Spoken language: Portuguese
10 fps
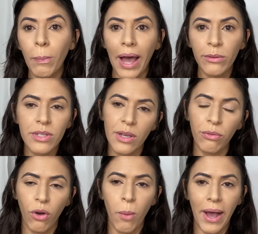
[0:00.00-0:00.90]
para o
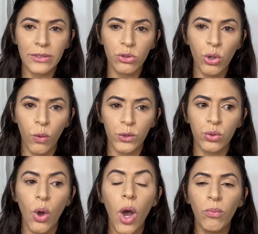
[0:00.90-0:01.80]
seu formato de
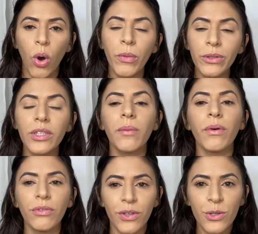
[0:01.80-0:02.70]
rosto. Por muito
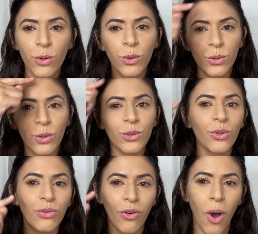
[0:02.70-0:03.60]
tempo eu fiz o contorno
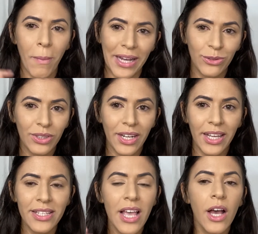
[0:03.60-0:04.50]
no formato
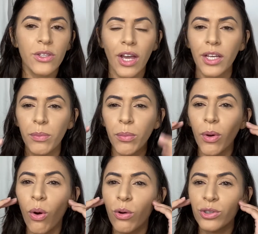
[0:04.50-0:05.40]
3, só que para o
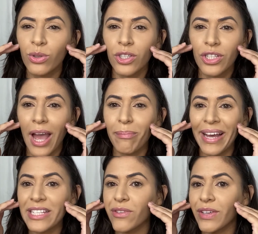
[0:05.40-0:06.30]
meu rosto que já é
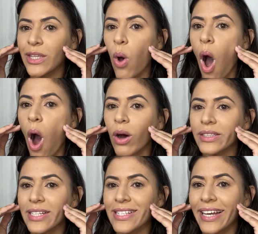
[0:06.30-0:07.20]
mais fino,
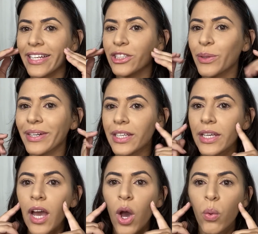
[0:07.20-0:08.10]
ó, nessa região
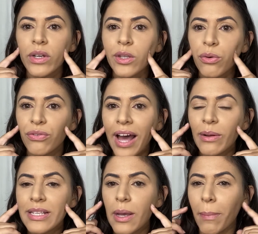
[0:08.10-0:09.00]
aqui, quando eu
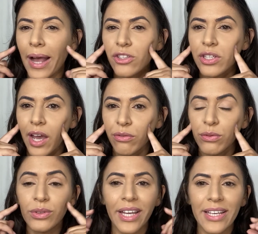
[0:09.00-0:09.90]
falo essa parte que
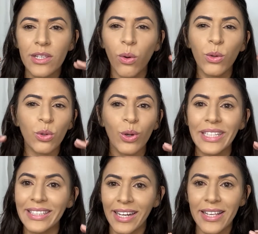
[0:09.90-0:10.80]
afunda, esse
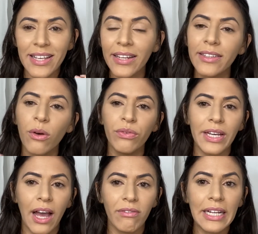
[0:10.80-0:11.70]
contorno em 3 ele não
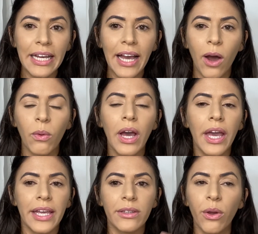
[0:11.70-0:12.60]
fica ficava legal.
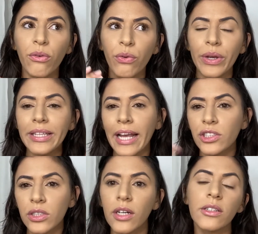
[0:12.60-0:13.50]
Então eu fui
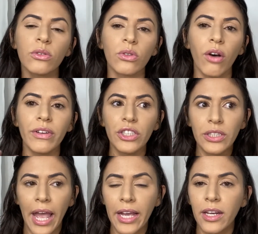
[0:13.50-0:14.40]
testando novas
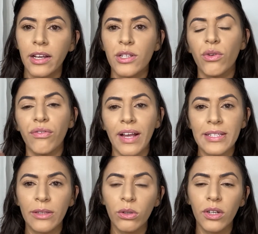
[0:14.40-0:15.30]
técnicas, fui
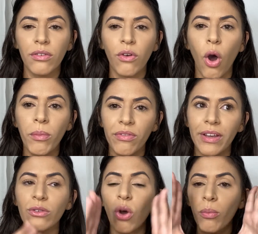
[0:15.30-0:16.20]
fazendo outra forma e
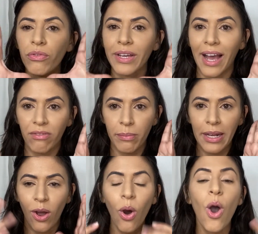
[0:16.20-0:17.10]
vendo como ficava
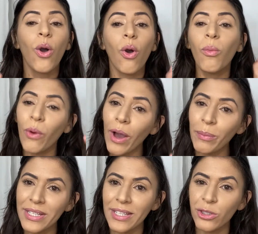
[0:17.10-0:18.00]
melhor, como
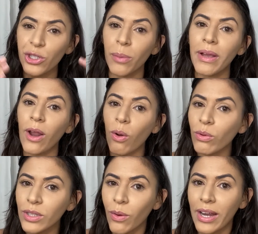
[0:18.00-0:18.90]
eu me sentia
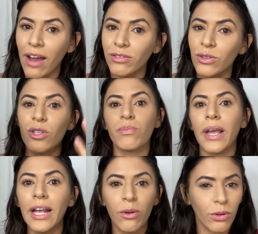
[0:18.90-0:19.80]
melhor quando eu olhava no
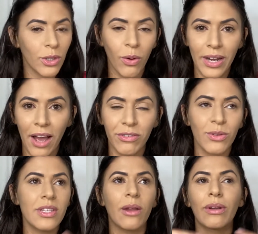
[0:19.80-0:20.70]
espelho, quando eu olhava
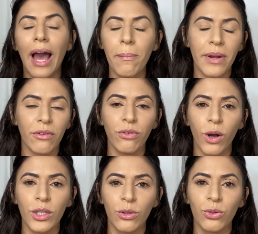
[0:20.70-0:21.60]
no celular para
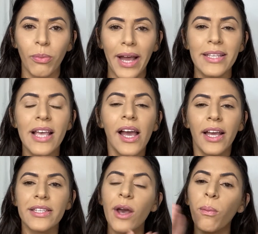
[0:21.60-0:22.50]
foto e tudo mais.
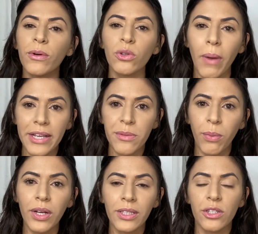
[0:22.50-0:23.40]
Esse é o ponto mais
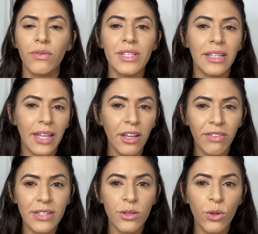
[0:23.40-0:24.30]
importante. Você tem que
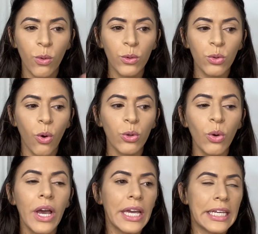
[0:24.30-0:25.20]
fazer o seu
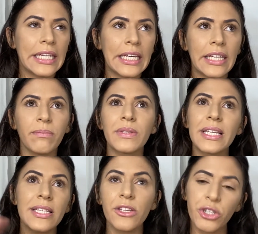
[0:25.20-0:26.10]
contorno e
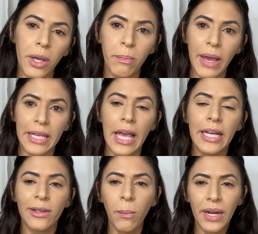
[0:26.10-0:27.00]
se sentir bem.
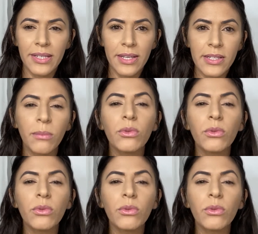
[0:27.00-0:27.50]
Não precisa